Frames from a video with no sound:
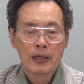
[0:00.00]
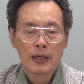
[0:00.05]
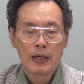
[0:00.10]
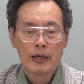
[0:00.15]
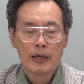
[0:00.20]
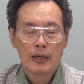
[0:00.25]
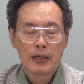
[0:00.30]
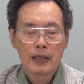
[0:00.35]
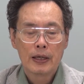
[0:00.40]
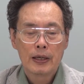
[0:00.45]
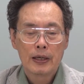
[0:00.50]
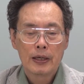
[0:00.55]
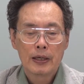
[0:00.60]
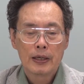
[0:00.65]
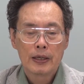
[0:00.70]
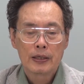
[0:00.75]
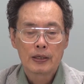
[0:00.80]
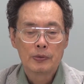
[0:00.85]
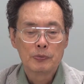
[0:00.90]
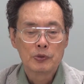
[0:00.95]

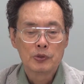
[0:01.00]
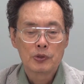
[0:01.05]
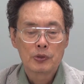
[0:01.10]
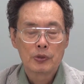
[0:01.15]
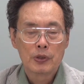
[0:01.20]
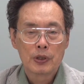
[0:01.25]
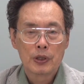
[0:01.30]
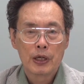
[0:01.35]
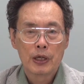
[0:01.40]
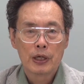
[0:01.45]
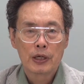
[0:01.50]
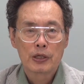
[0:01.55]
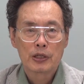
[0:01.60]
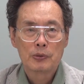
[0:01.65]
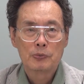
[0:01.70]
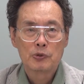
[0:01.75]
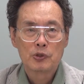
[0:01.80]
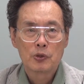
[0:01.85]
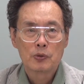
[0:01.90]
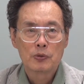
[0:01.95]
えー、キムジ、
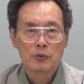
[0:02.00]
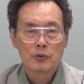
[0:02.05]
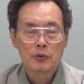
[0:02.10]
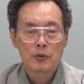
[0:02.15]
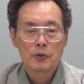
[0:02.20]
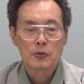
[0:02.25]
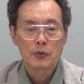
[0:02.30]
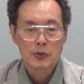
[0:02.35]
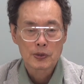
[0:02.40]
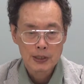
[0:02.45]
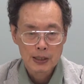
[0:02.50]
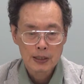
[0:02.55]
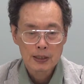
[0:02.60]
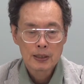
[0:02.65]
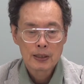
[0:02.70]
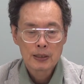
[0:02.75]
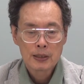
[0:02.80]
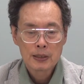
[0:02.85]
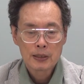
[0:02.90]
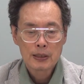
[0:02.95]
えー・キムジョンのお父さん。
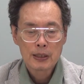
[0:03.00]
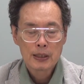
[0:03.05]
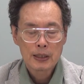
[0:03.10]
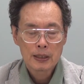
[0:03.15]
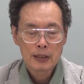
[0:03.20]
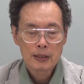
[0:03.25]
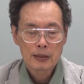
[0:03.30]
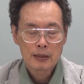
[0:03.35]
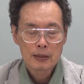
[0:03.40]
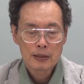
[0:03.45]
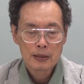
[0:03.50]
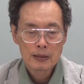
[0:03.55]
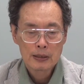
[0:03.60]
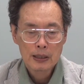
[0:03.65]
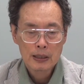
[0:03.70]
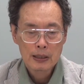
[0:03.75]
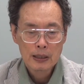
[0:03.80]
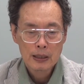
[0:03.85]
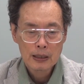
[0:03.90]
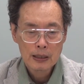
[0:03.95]
で
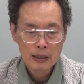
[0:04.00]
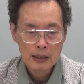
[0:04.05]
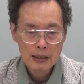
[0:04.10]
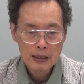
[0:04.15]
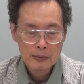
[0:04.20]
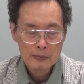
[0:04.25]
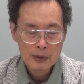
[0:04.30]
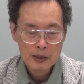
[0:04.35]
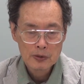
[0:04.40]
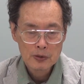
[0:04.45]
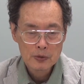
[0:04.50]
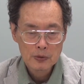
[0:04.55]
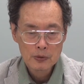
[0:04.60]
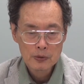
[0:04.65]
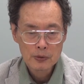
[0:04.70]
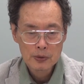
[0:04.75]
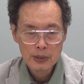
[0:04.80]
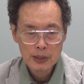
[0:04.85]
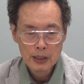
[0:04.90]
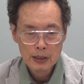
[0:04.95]
で彼がまあそうい
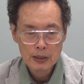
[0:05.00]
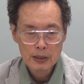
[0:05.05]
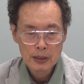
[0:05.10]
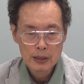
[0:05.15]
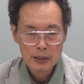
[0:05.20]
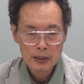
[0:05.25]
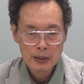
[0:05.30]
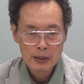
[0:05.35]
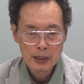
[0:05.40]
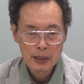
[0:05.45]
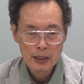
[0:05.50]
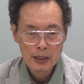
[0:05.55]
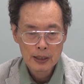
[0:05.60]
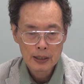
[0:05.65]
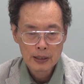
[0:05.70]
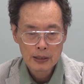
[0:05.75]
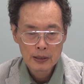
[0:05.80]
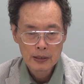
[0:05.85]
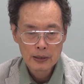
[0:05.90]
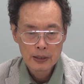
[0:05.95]
うふうにやってき
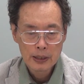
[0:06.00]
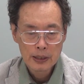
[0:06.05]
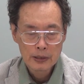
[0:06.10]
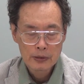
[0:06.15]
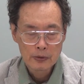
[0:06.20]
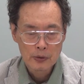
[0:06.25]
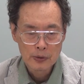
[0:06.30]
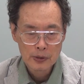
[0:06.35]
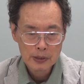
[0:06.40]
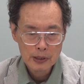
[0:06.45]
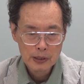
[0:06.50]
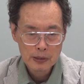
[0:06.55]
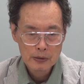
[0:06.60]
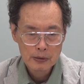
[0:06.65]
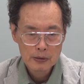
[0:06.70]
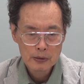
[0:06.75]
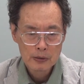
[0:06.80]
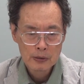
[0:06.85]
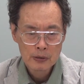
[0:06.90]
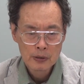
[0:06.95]
てでとにか
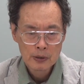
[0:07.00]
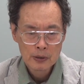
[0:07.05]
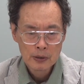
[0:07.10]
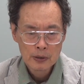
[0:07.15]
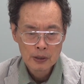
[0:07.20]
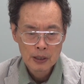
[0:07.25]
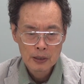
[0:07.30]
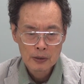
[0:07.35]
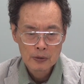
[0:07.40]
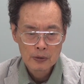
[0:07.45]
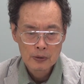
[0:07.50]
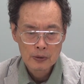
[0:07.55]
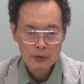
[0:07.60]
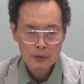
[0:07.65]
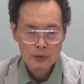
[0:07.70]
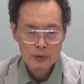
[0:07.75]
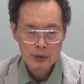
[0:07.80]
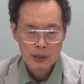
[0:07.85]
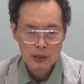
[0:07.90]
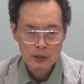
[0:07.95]
くあ
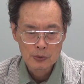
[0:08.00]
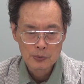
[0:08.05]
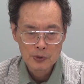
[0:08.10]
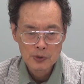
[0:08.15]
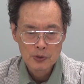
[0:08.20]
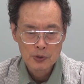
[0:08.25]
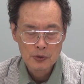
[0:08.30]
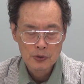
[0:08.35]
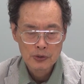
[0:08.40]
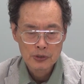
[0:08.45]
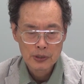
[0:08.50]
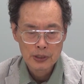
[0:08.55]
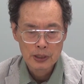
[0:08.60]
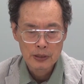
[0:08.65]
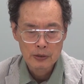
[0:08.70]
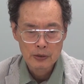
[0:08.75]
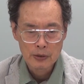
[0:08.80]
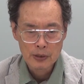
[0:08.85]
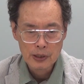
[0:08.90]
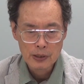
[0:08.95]
の核武装をし
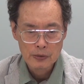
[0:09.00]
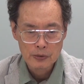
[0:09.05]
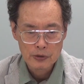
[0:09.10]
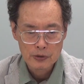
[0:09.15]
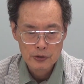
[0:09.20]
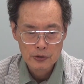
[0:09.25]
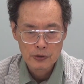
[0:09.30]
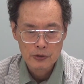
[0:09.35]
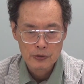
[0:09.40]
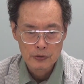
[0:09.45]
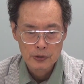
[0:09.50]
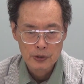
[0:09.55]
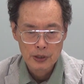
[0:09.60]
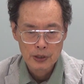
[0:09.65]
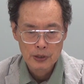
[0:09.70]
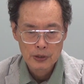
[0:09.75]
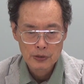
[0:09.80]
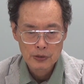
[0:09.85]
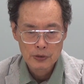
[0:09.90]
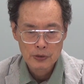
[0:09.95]
てとにかく強い
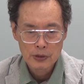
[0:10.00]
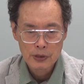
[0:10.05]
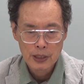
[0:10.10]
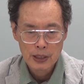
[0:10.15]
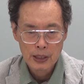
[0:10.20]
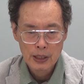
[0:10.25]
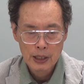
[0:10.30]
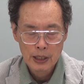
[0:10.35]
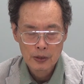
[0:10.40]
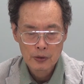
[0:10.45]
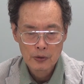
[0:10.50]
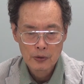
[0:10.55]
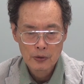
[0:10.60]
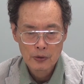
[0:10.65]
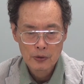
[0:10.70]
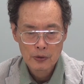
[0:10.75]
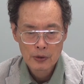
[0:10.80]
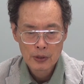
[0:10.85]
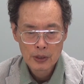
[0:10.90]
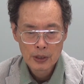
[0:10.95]
国そしてあ
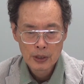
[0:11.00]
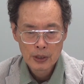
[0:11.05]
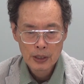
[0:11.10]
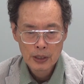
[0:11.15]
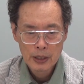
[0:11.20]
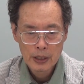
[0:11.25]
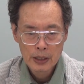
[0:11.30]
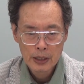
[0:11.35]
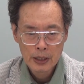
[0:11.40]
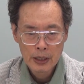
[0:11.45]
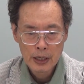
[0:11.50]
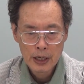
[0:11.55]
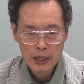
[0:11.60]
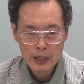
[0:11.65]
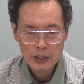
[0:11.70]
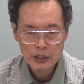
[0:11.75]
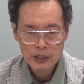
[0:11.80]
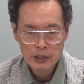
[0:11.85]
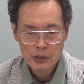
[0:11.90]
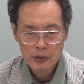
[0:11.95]
の、
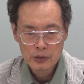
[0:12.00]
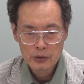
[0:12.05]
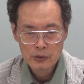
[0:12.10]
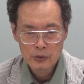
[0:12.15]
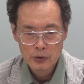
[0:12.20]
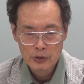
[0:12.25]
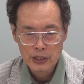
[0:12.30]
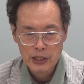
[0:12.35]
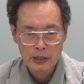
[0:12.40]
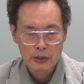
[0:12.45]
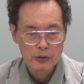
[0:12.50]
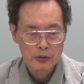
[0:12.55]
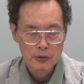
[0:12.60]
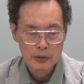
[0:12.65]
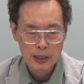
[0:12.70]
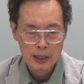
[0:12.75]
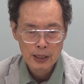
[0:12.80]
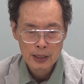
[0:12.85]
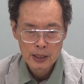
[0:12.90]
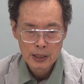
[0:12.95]
えー、平身路線とい
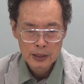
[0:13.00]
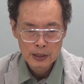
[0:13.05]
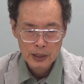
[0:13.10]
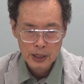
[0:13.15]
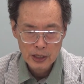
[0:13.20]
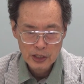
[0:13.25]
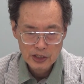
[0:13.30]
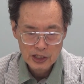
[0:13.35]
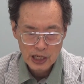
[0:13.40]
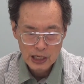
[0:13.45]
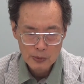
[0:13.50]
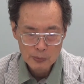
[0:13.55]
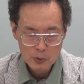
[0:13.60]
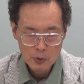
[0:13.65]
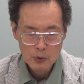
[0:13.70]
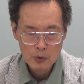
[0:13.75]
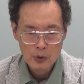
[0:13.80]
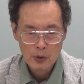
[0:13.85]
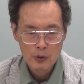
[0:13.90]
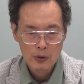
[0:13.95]
うか経済
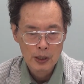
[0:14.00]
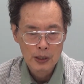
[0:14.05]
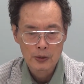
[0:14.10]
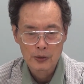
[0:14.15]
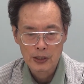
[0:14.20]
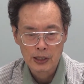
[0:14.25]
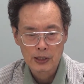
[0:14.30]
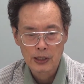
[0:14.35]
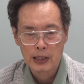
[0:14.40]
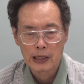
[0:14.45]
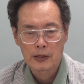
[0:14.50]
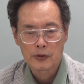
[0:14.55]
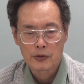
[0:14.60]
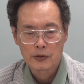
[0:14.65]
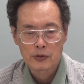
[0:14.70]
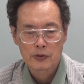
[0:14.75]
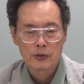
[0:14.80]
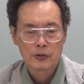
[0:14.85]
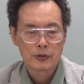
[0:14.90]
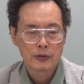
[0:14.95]
もあの立て直
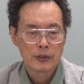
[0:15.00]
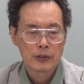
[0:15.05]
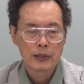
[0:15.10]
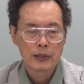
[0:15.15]
す